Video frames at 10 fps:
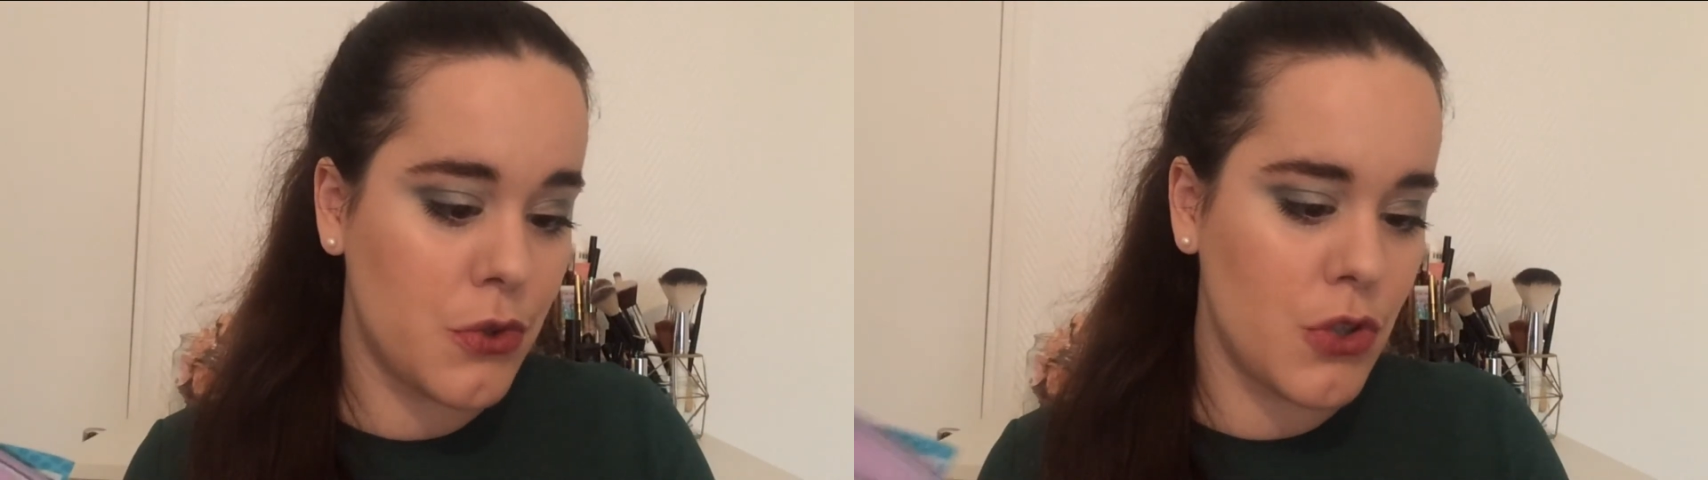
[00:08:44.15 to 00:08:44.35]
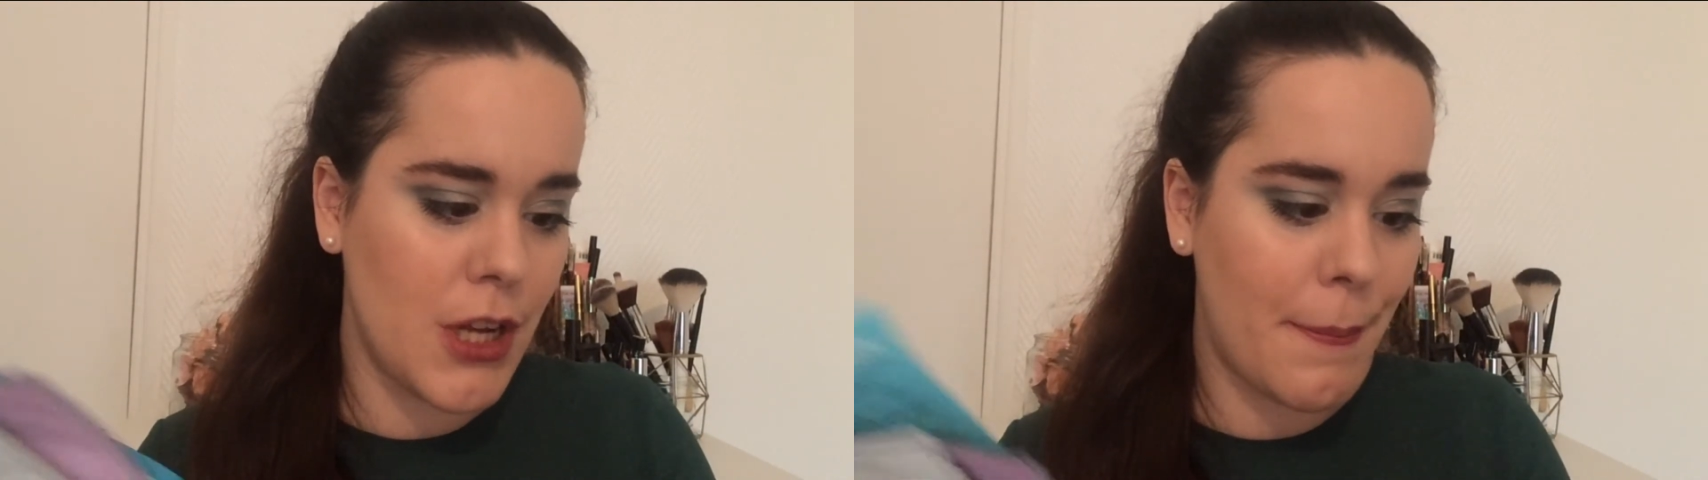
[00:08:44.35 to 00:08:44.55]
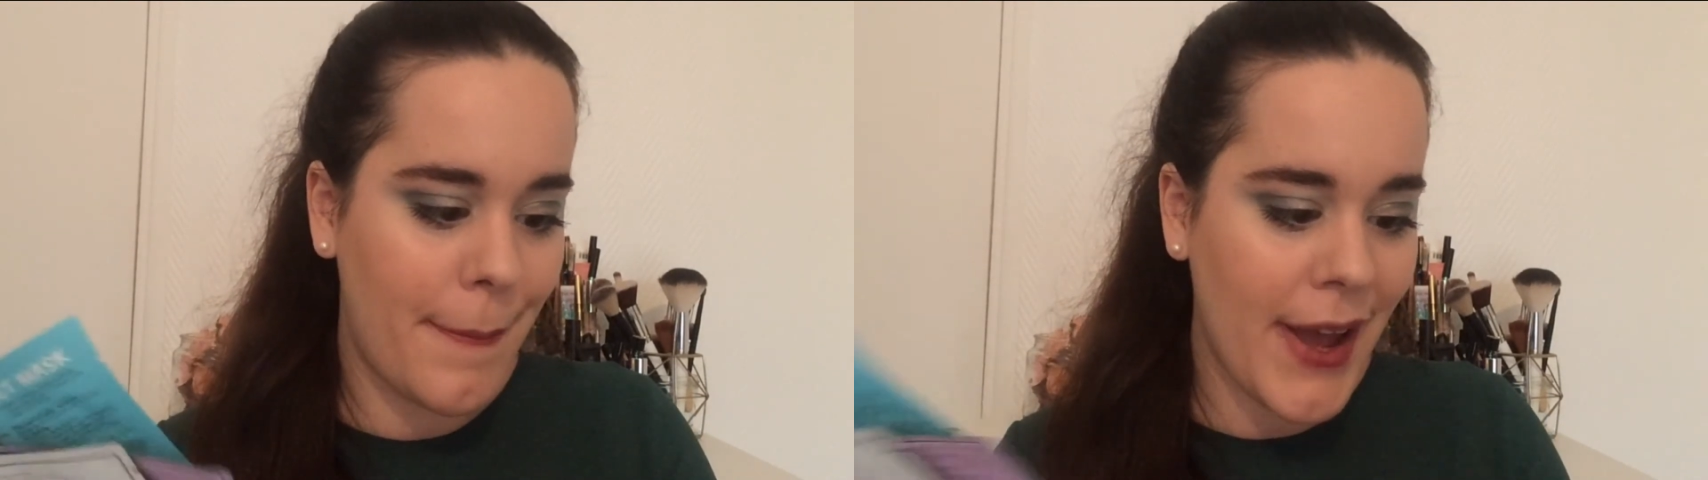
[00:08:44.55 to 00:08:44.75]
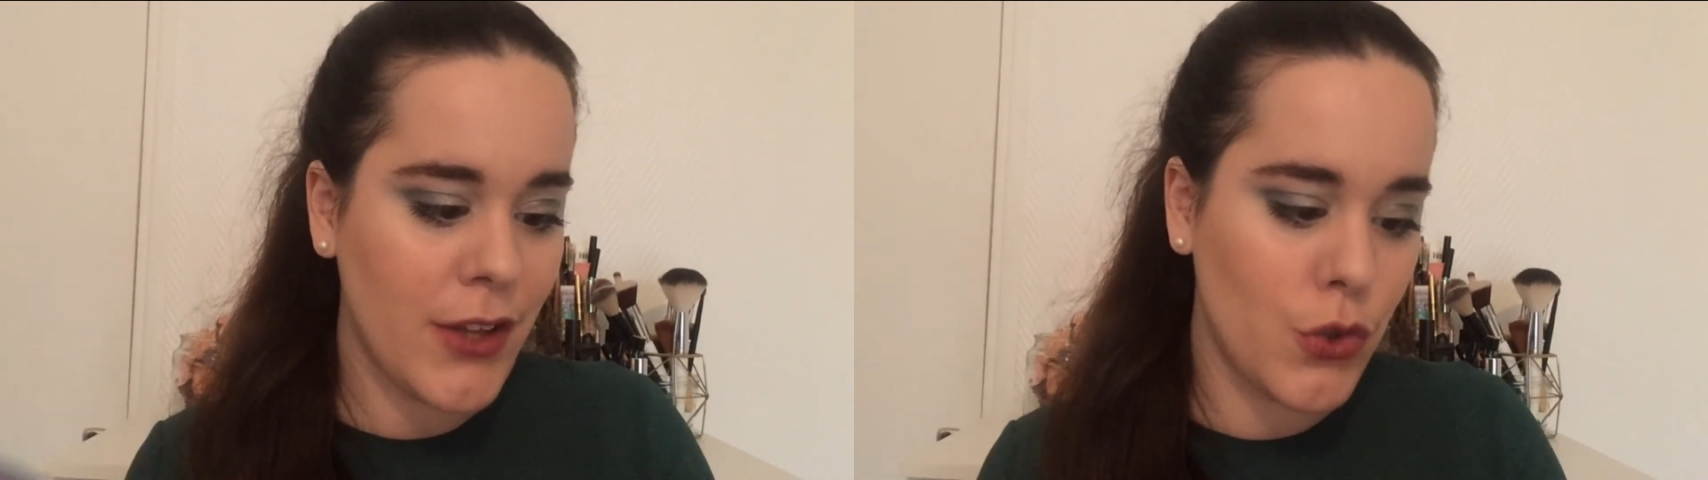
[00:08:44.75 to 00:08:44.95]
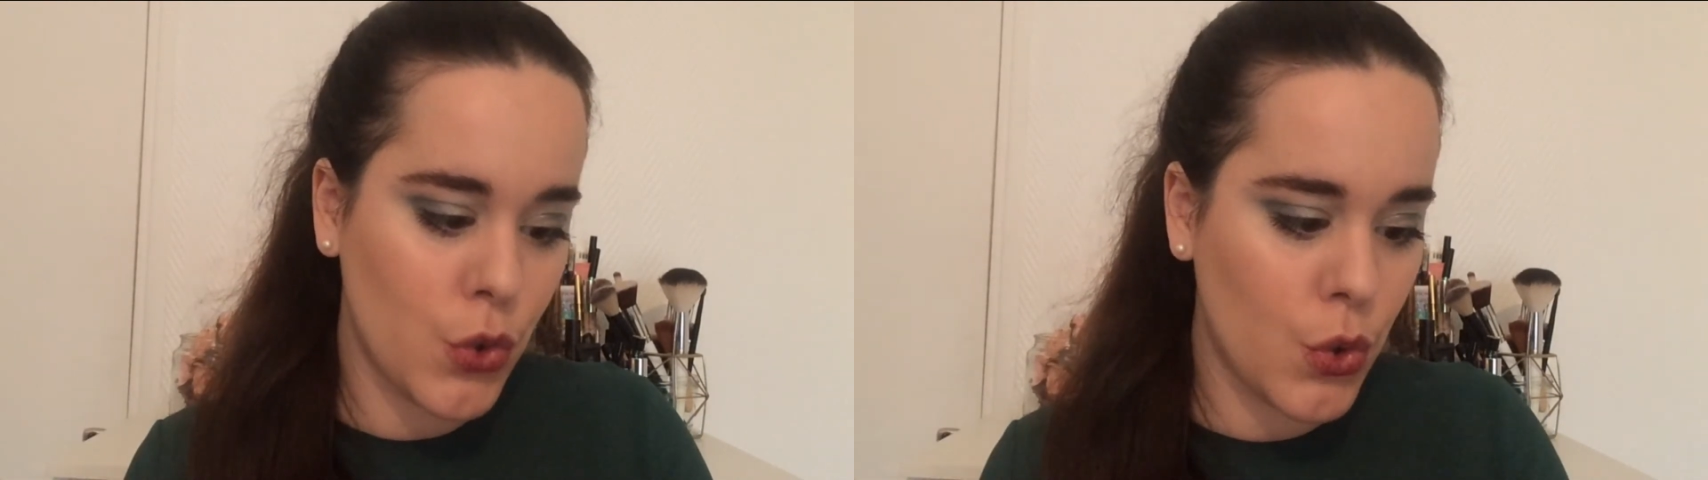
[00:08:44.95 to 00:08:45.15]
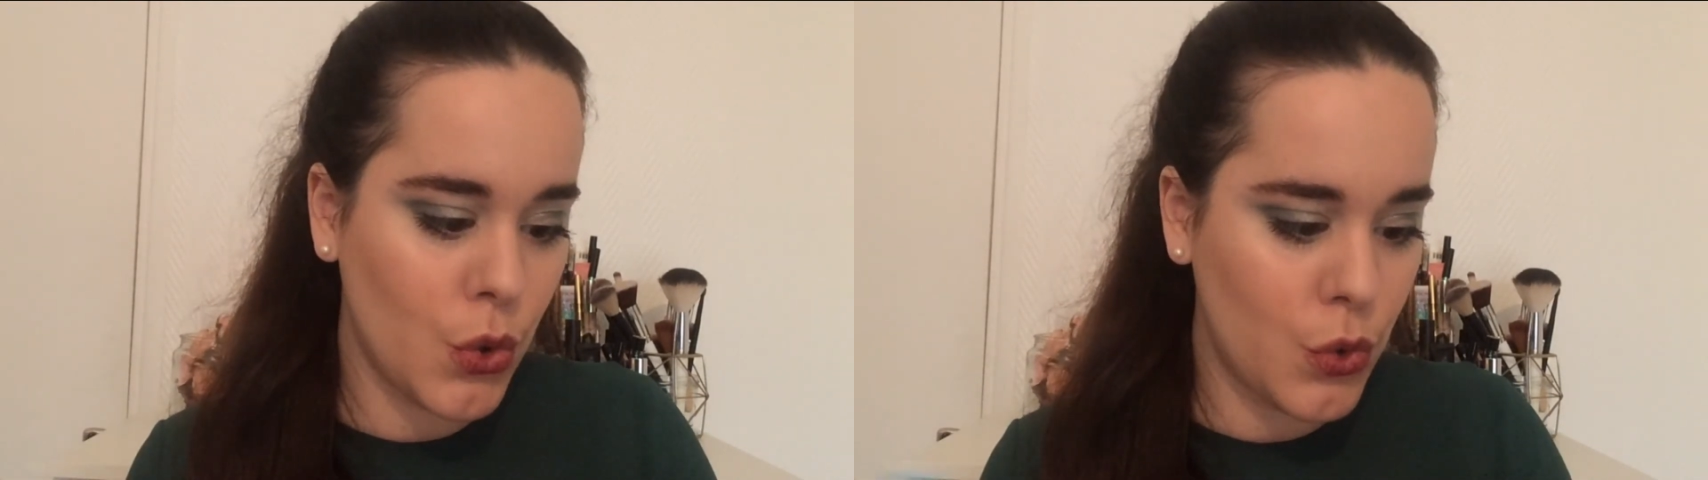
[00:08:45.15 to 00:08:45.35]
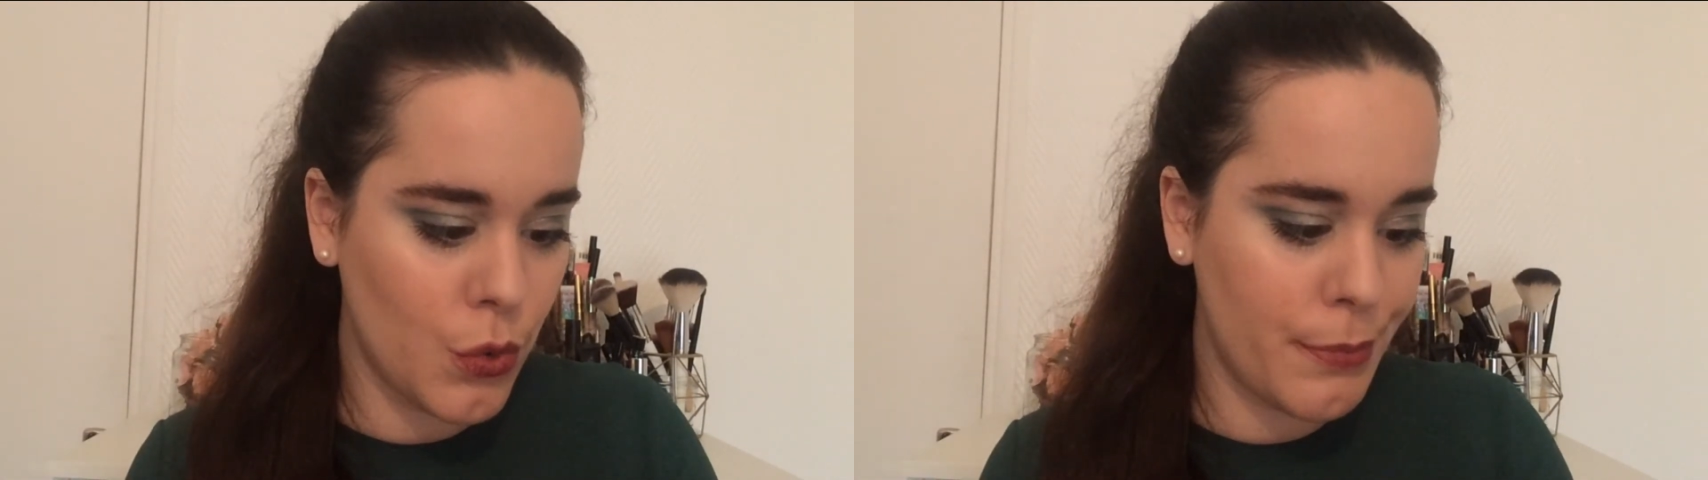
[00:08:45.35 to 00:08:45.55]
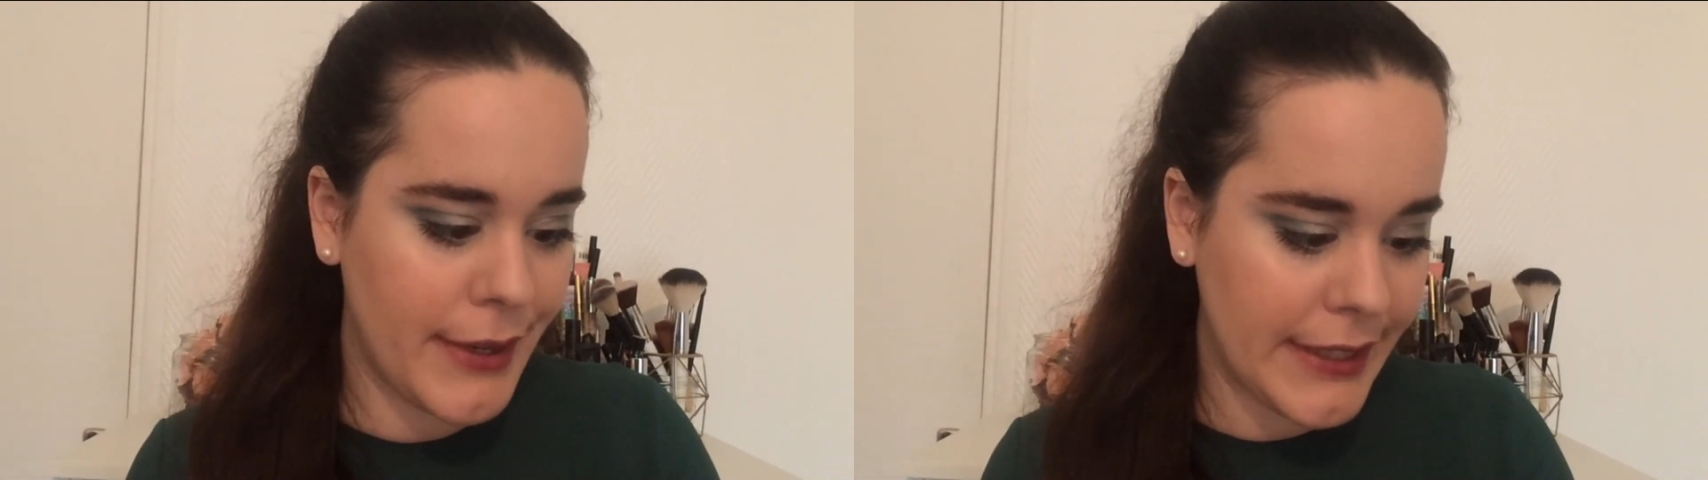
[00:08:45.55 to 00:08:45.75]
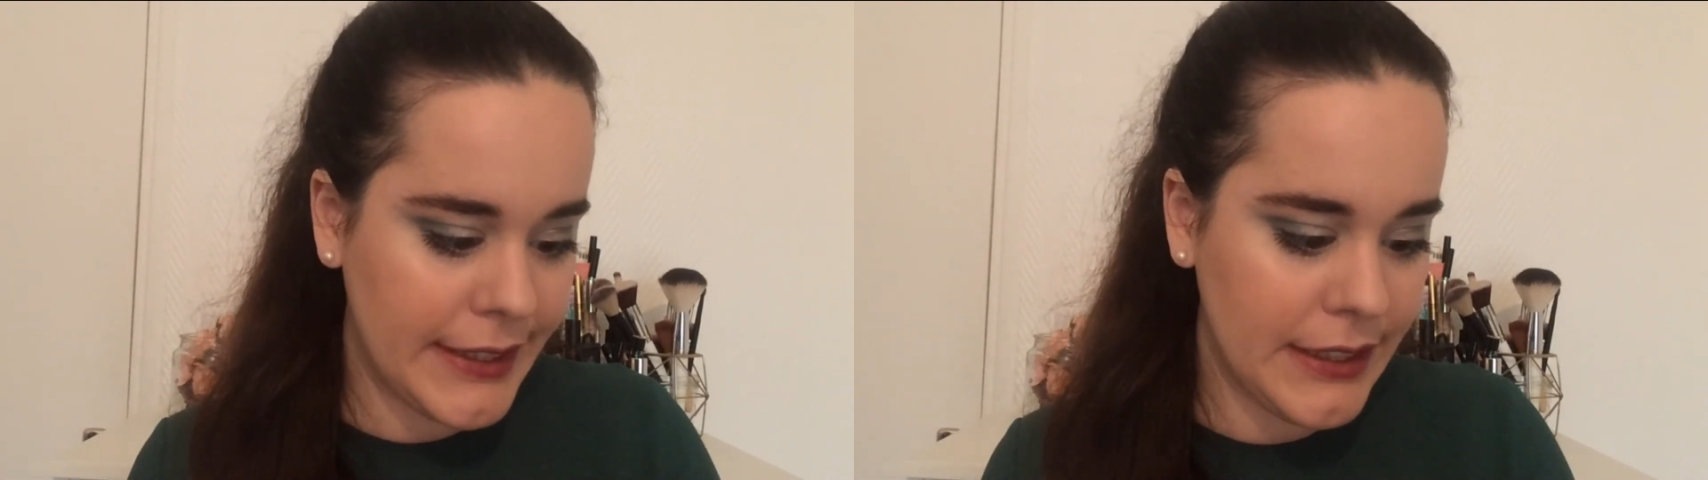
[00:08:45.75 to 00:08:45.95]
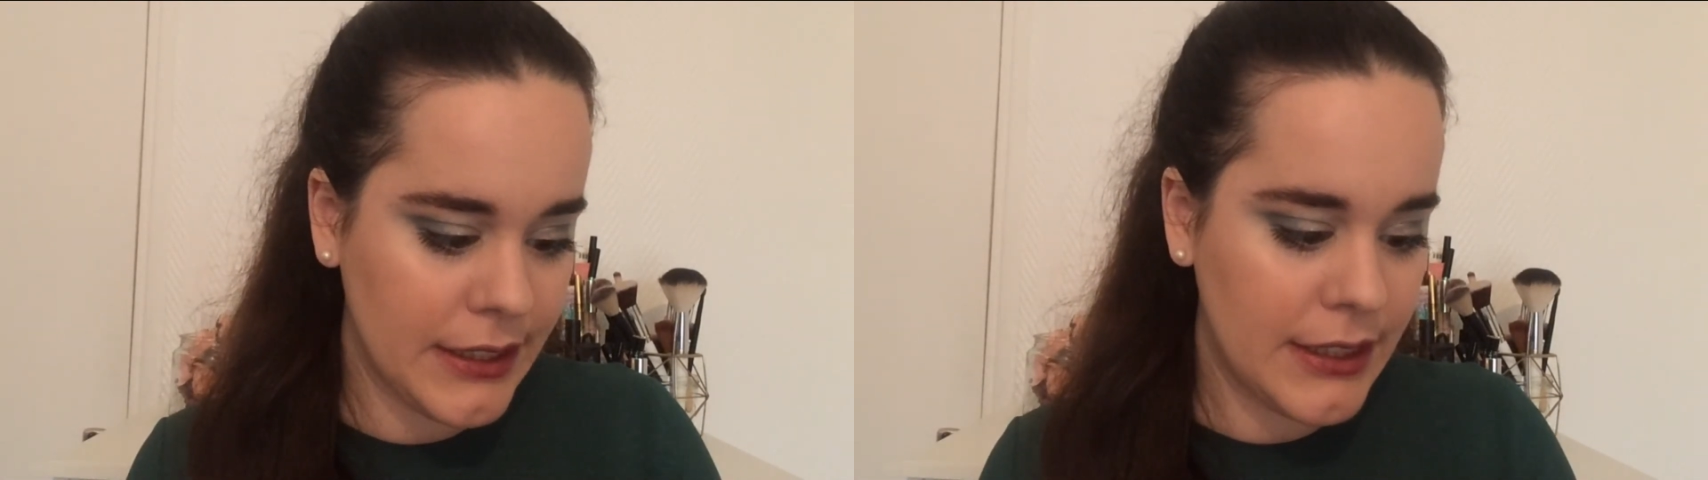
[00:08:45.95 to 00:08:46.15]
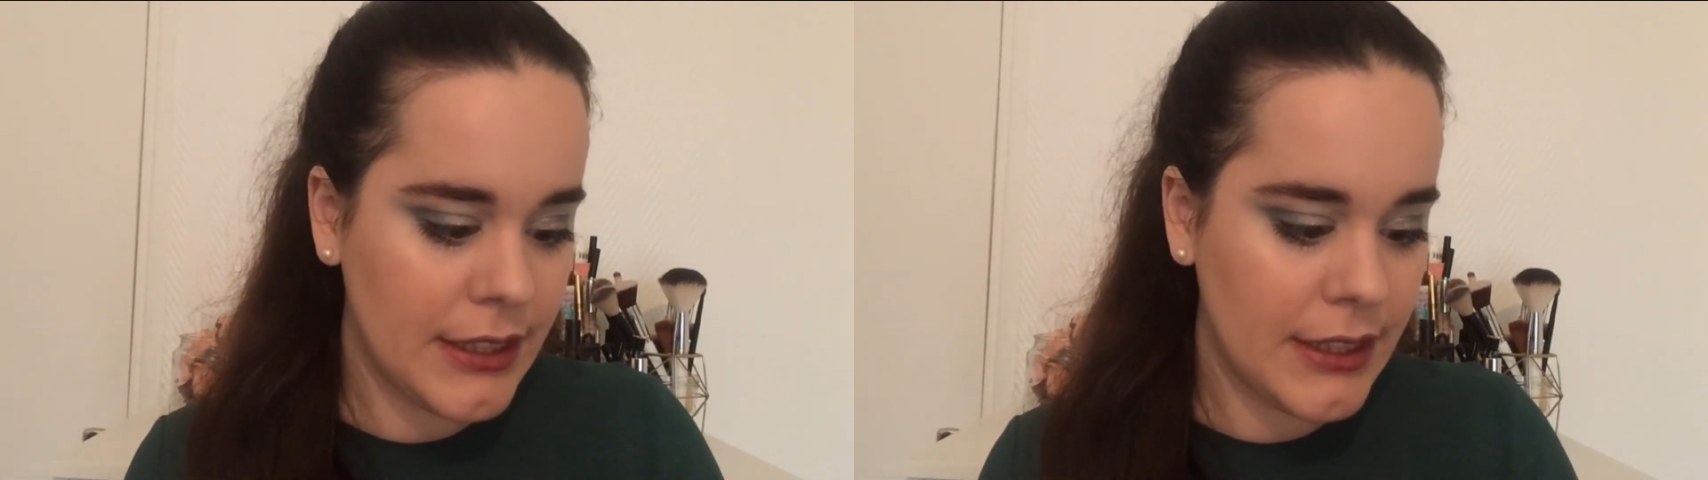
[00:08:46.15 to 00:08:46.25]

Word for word: ce que j'ai pas trop compris.